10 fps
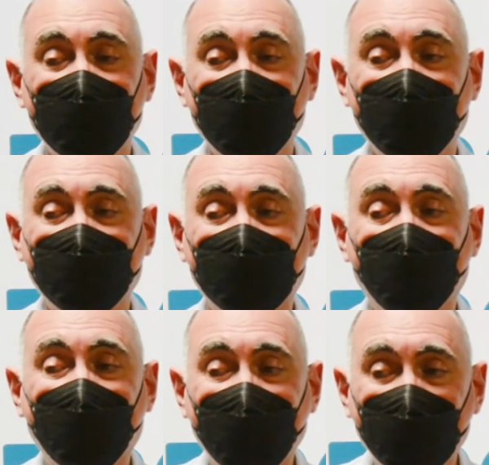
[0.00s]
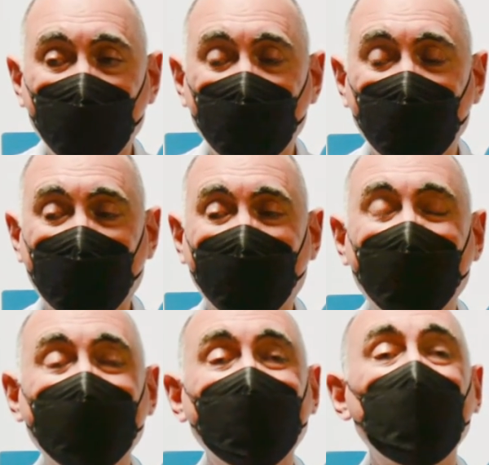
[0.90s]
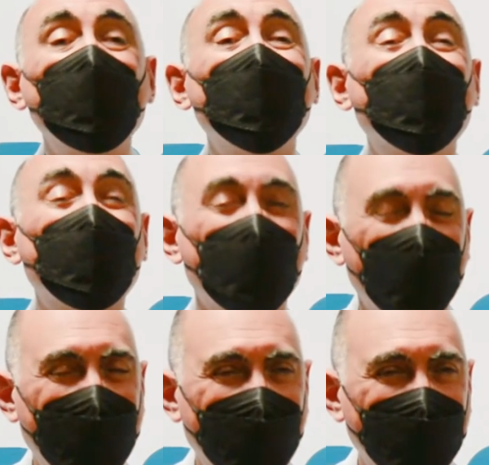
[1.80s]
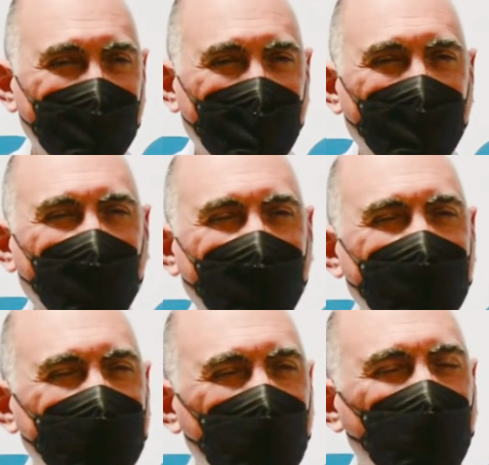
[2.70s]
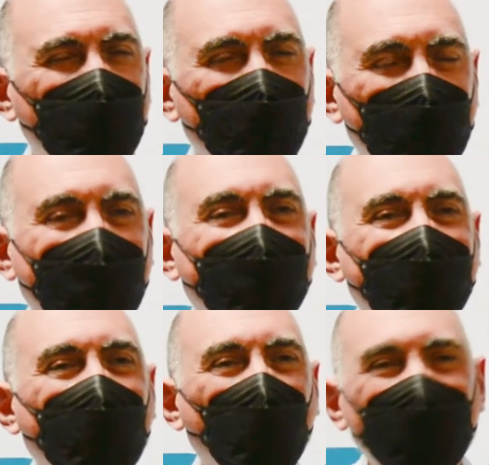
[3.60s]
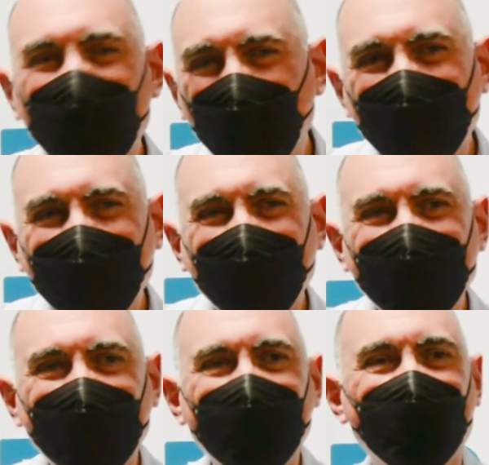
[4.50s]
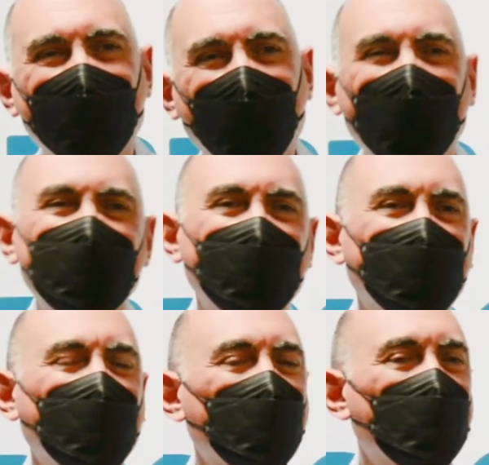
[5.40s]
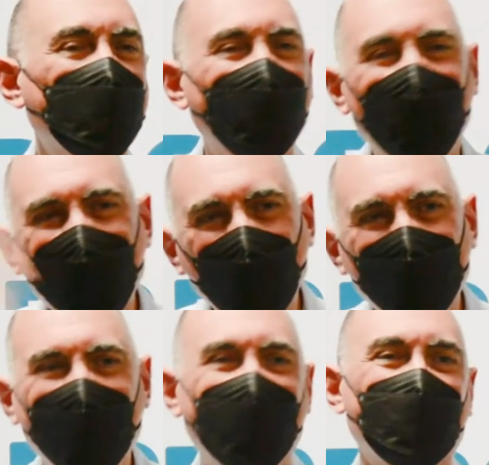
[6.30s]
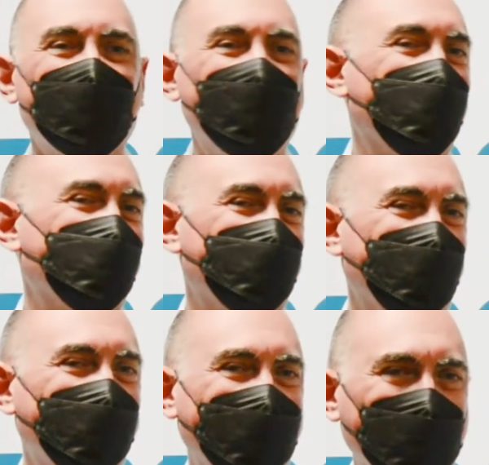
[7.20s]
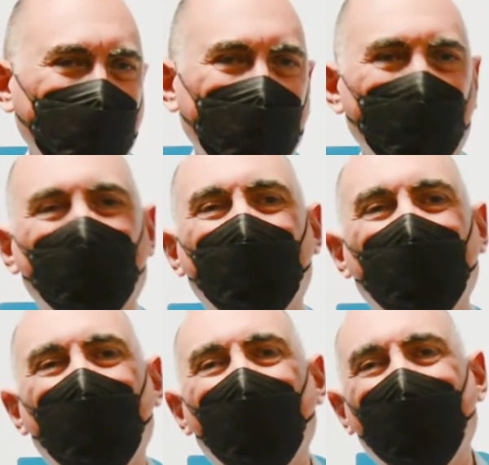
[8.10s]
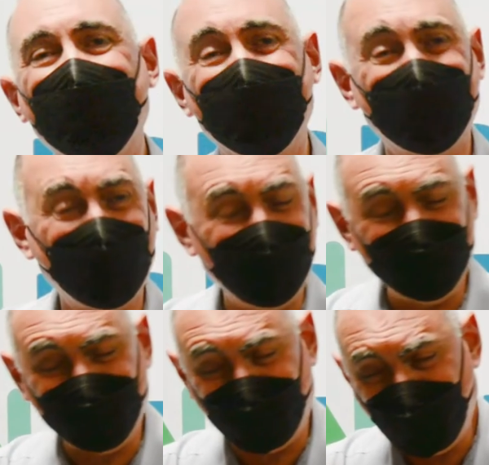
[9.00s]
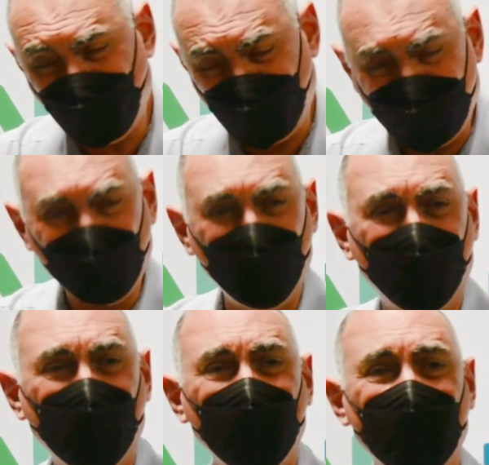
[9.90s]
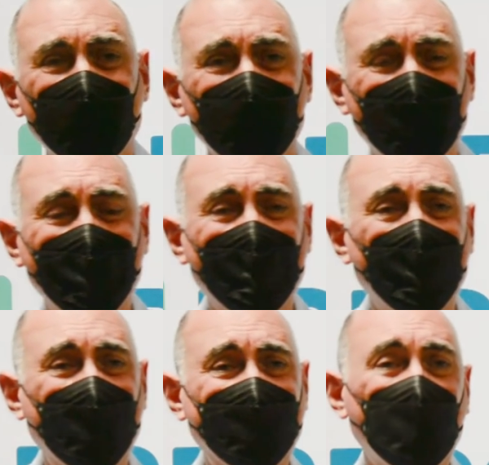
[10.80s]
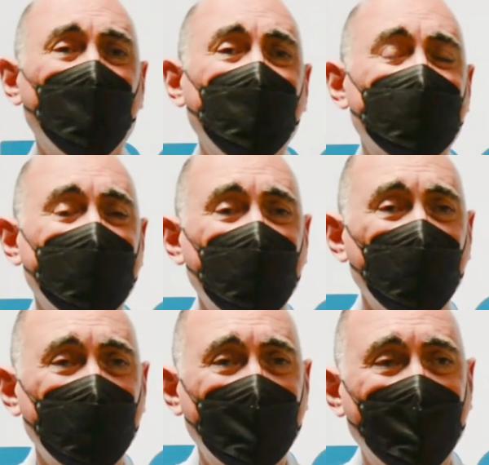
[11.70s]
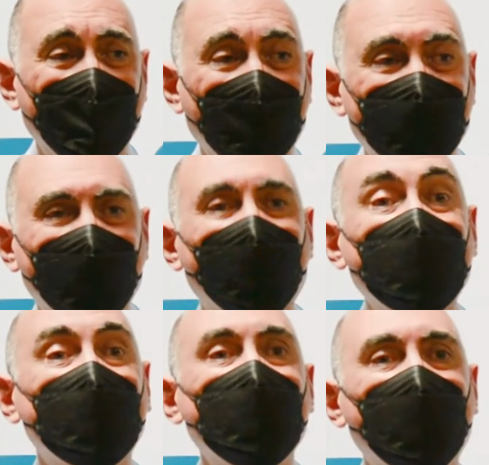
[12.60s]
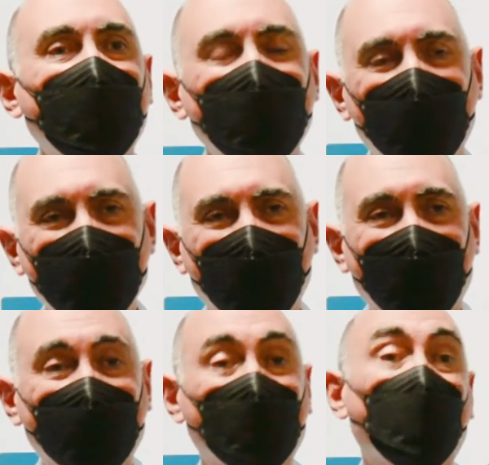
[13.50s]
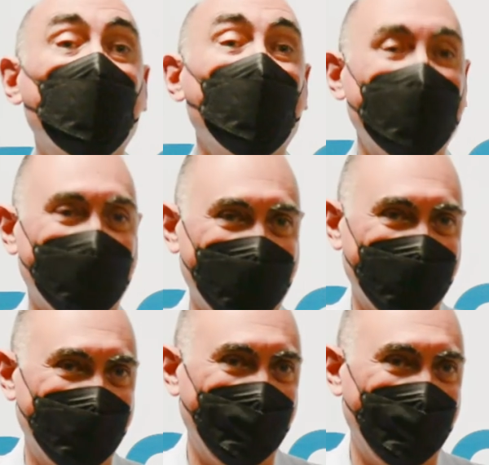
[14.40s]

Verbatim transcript: eh, trabajando en el diseño institucional, para que el diseño institucional tenga en cuenta todas estas características, la incertidumbre, el largo plazo, la necesidad de interactuar con los privados, la necesidad, de coordinar con los públicos, para tener un diseño que sea resistente a la turbulencia,